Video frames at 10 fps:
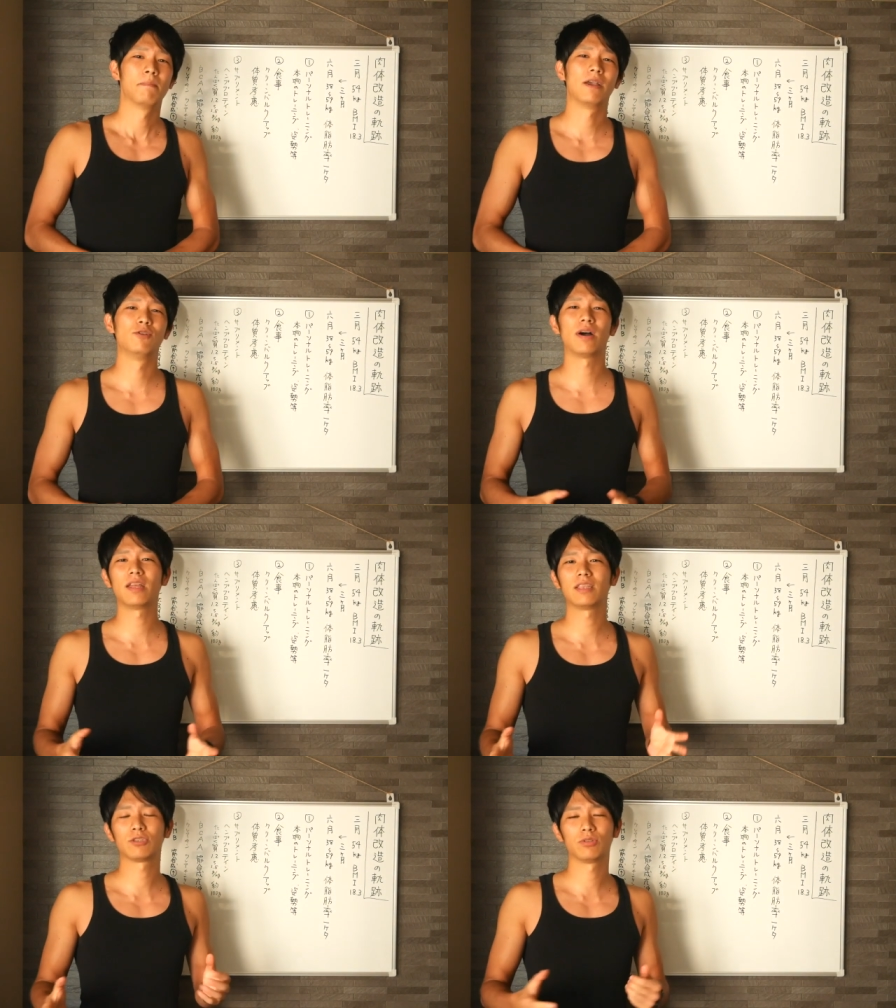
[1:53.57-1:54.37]
まあ、言わ
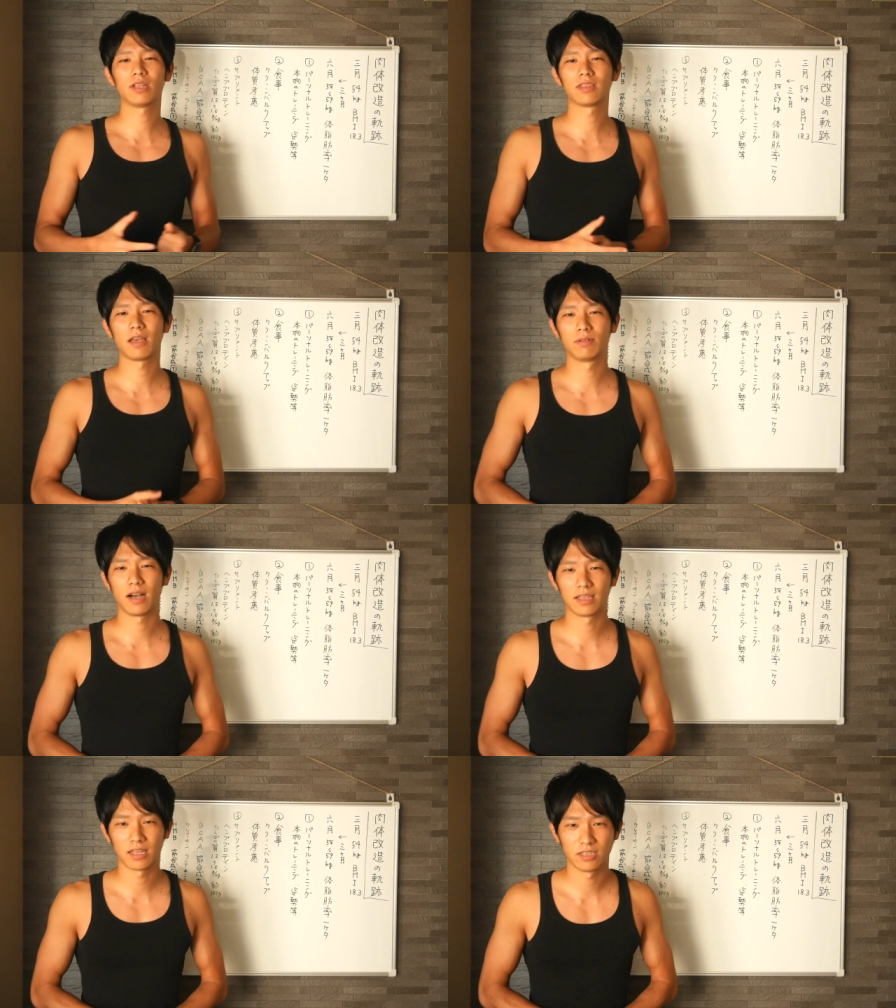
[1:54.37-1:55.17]
れて育ったよう
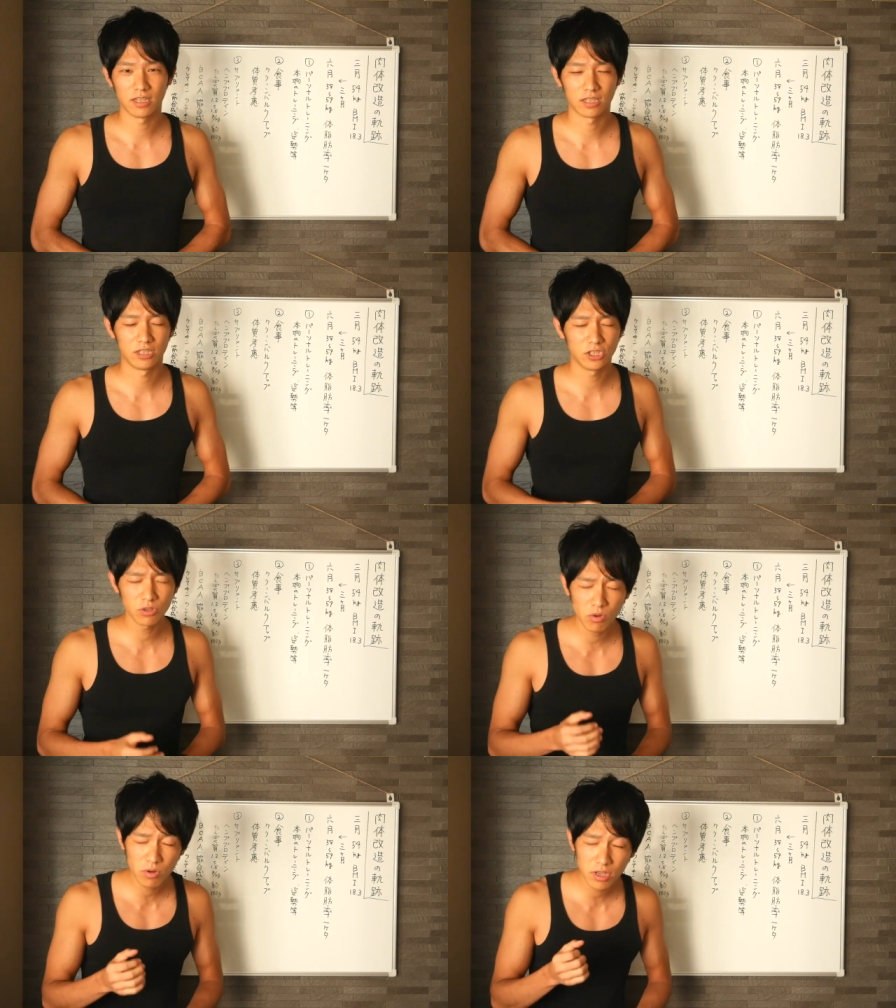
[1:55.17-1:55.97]
な形です非
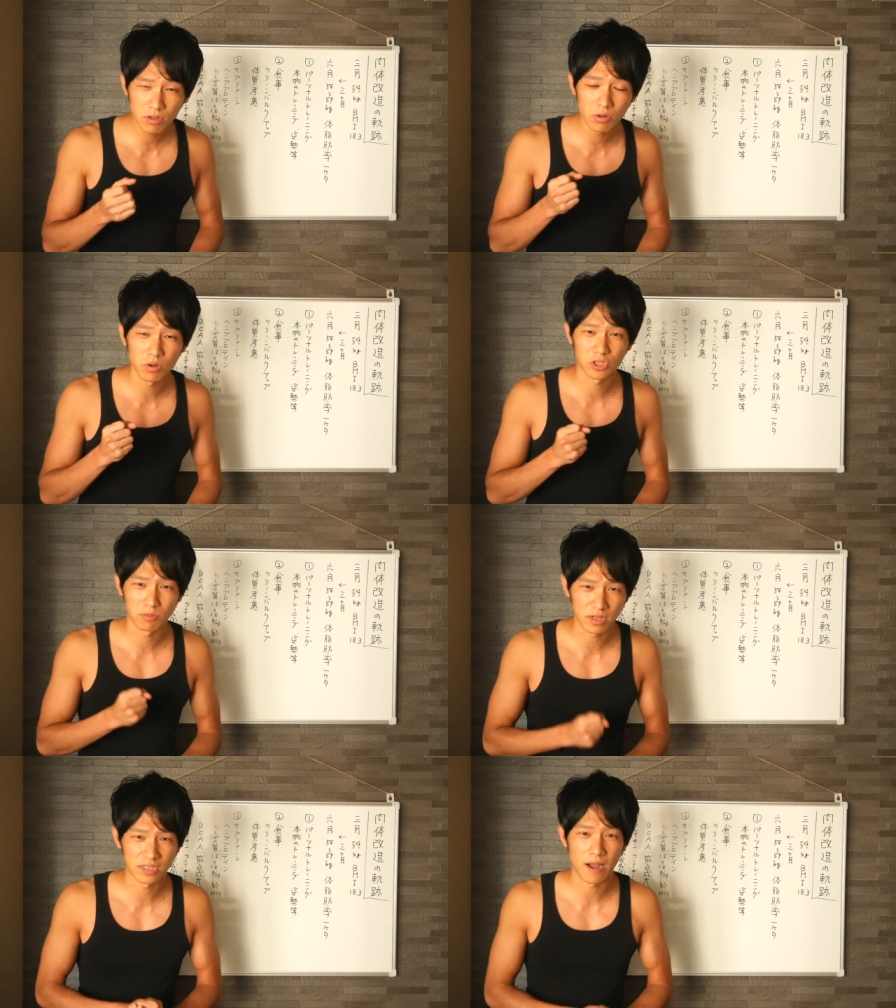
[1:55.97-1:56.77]
常に苦労
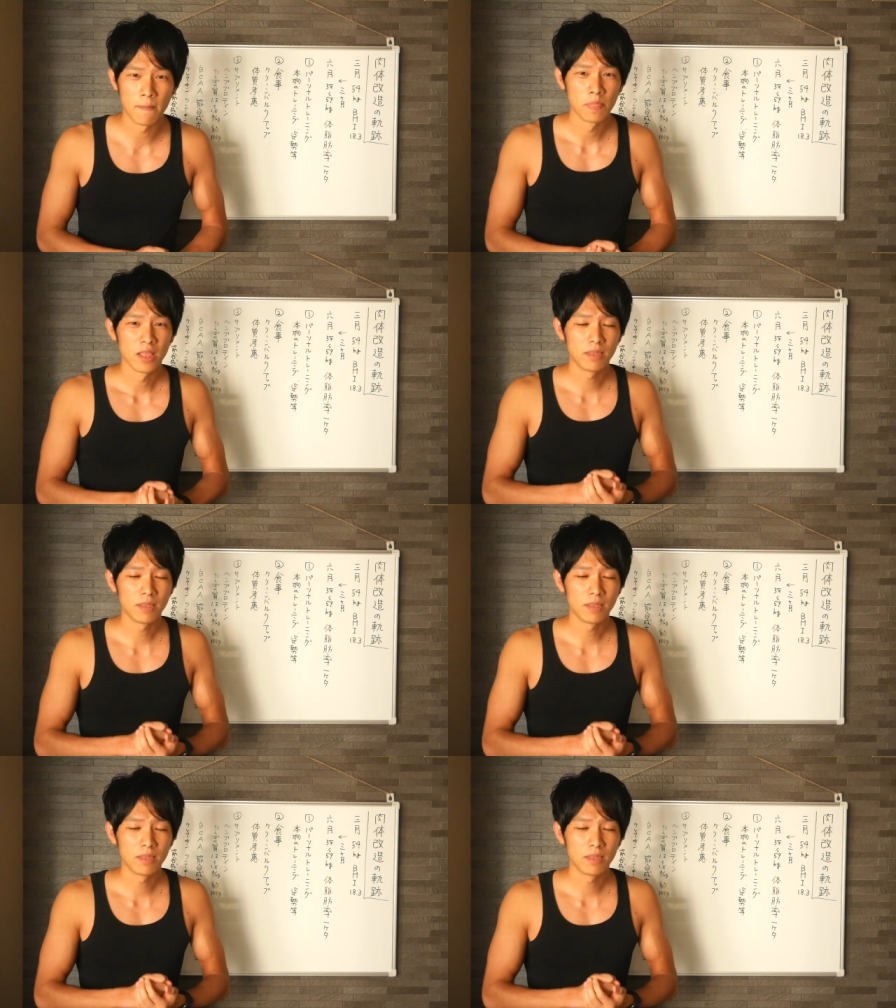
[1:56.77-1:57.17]
しました